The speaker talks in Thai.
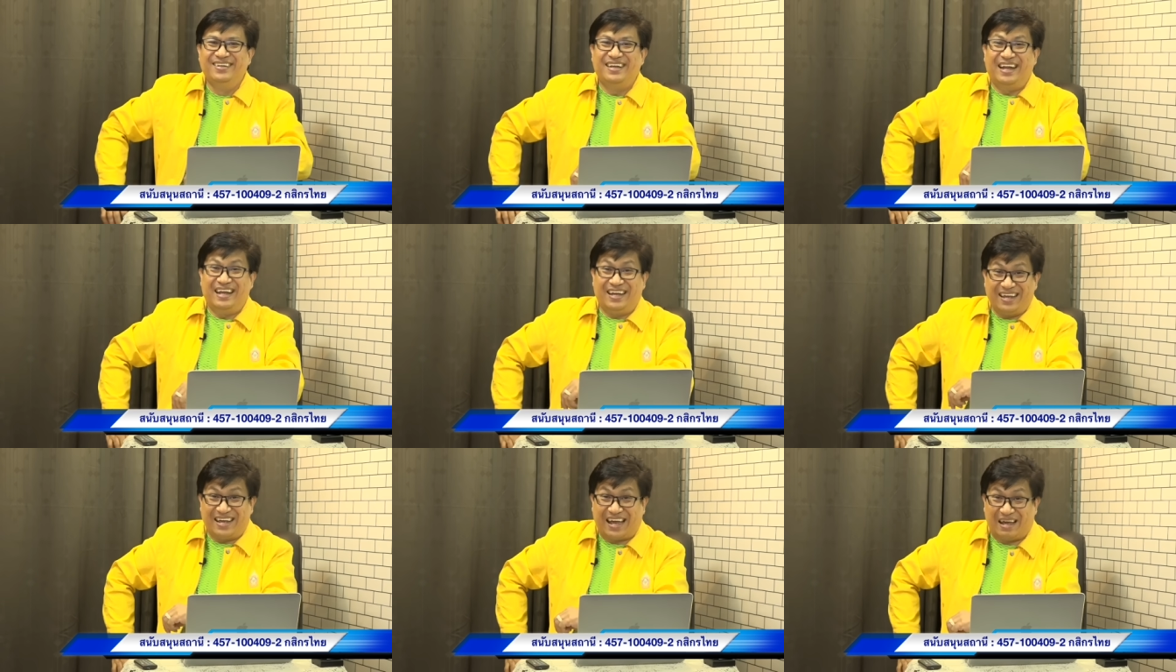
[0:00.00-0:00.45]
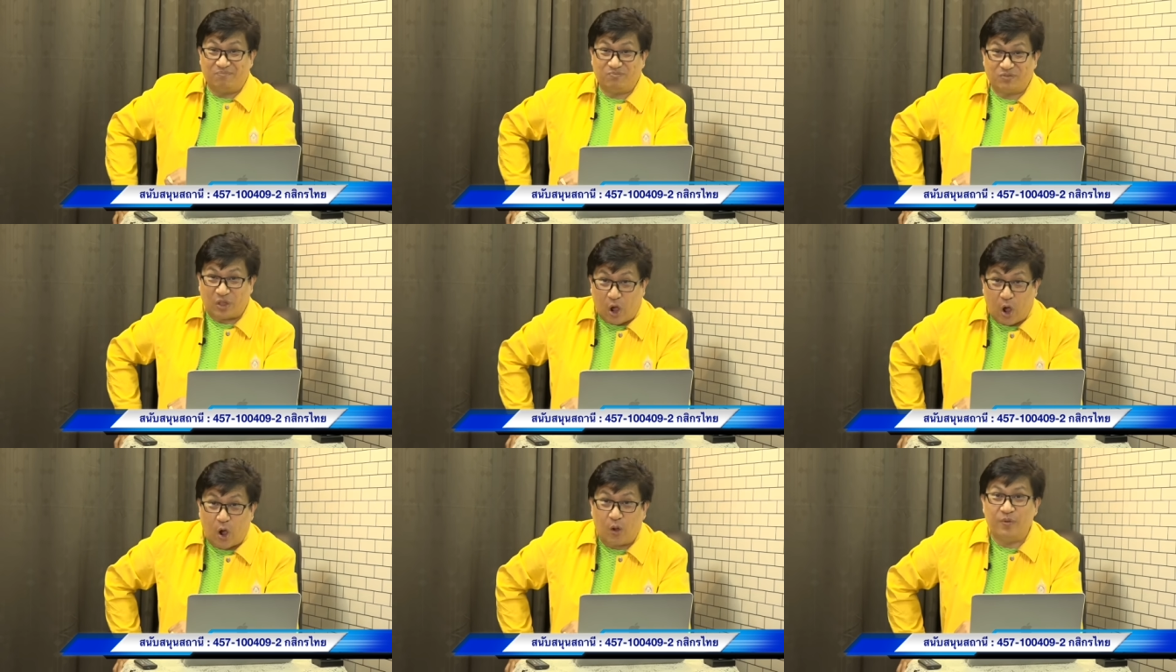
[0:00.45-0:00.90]
นี่คือ
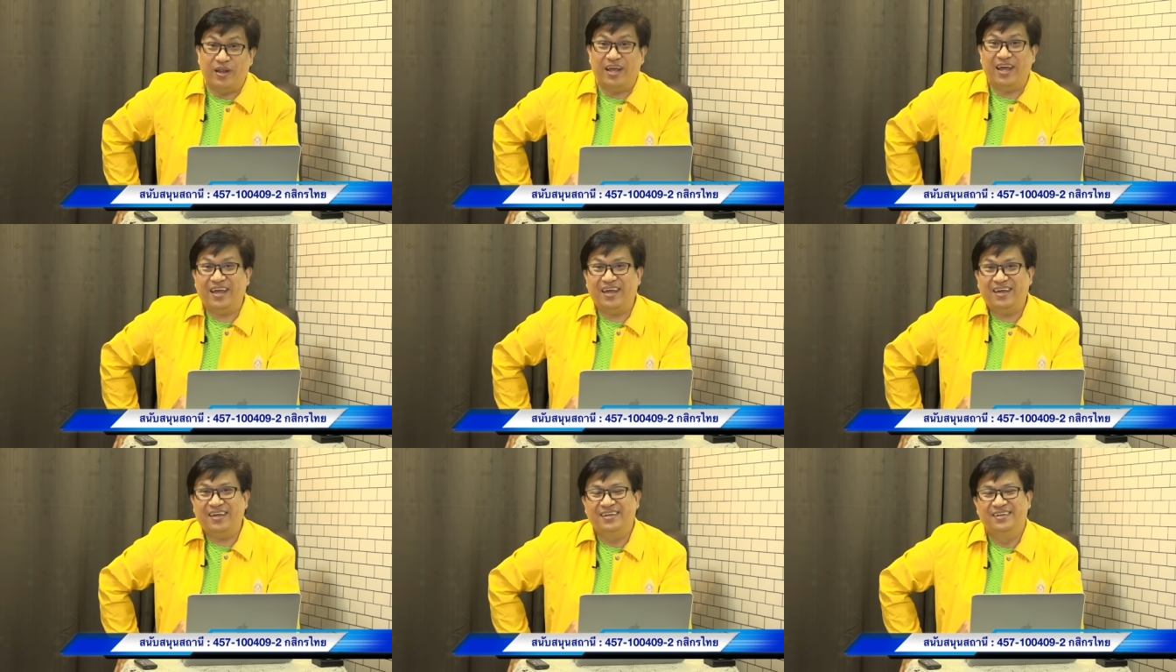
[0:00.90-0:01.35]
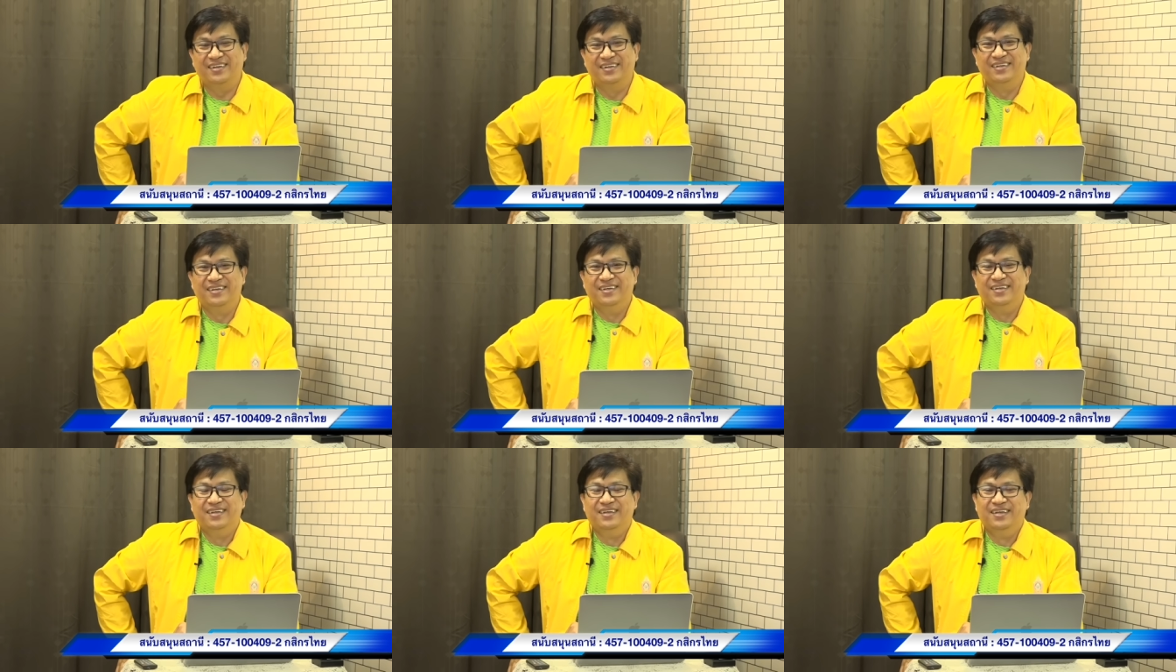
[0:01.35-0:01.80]
คำตอบนะฮะ
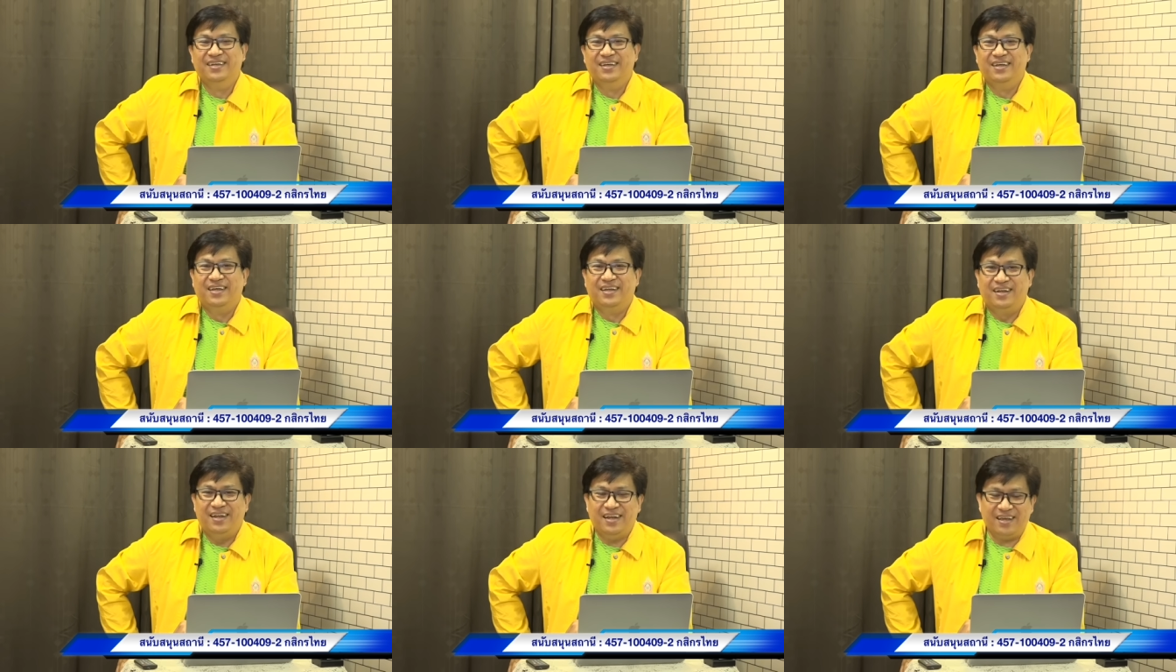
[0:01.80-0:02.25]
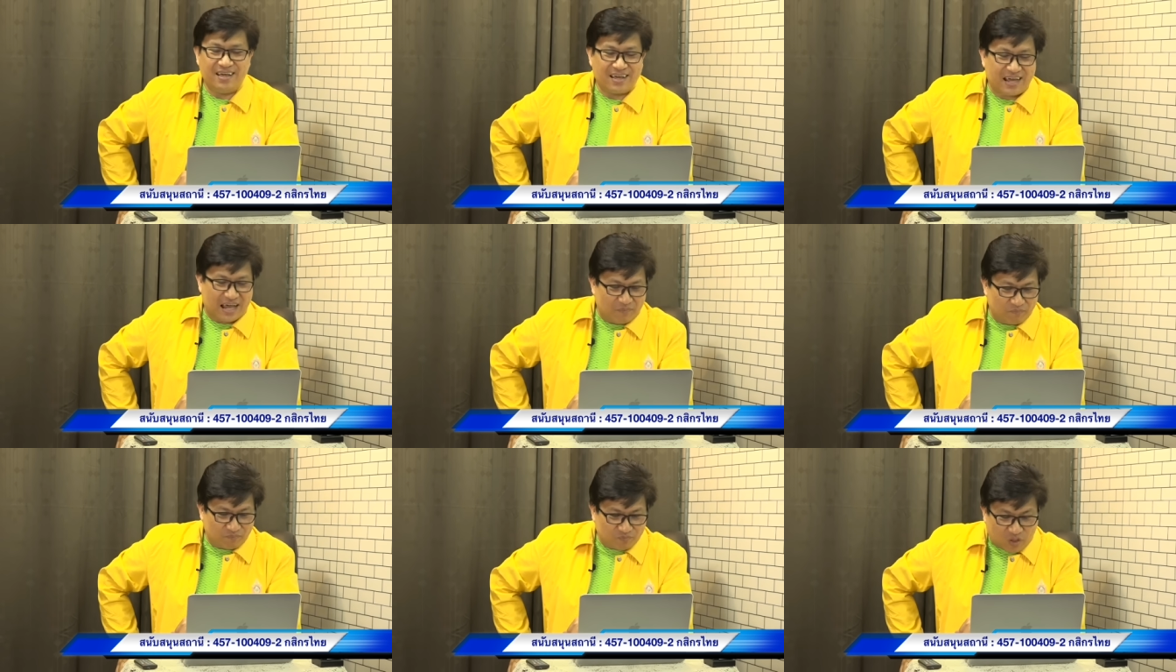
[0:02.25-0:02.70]
นี่คือ
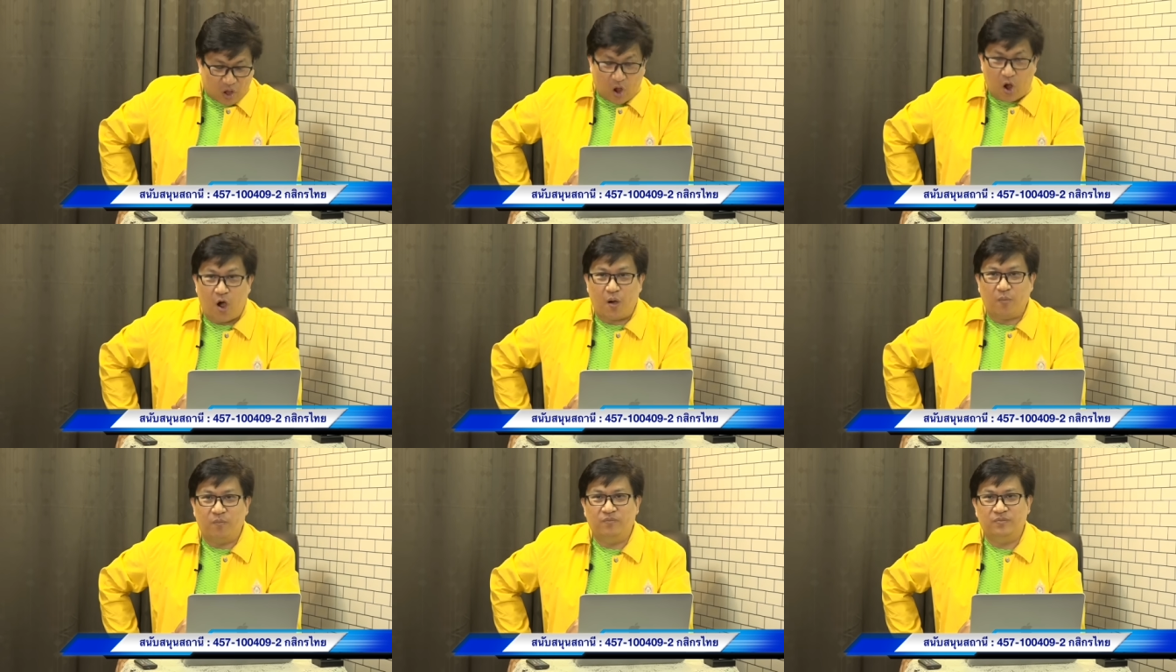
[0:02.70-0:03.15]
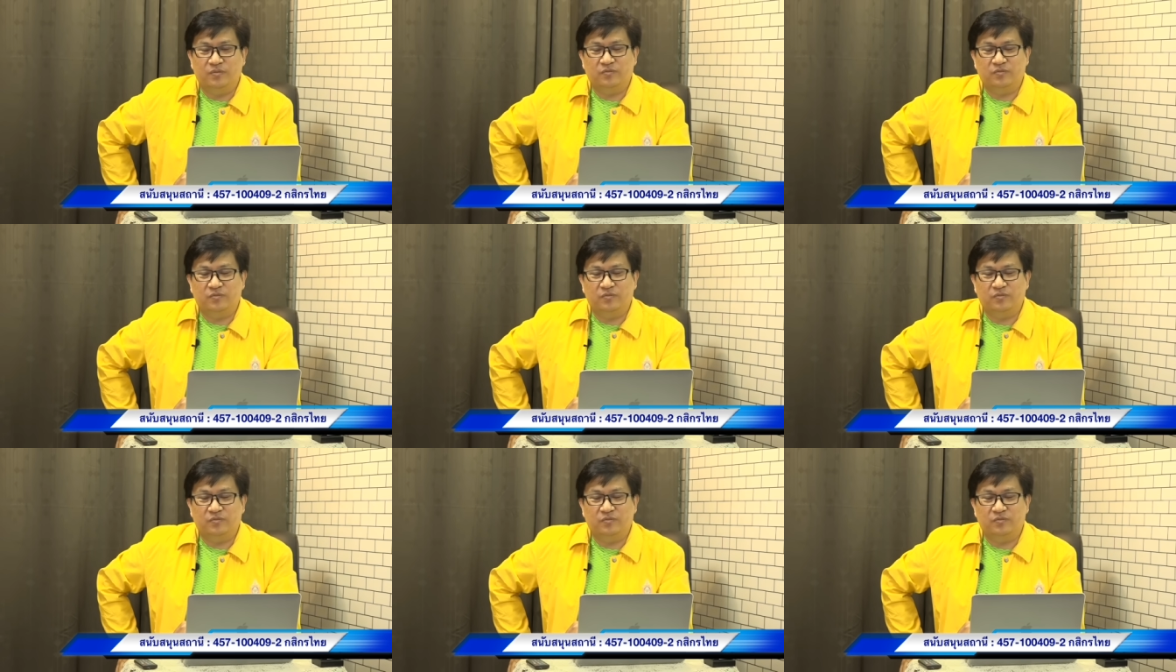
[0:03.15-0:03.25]
คำตอบ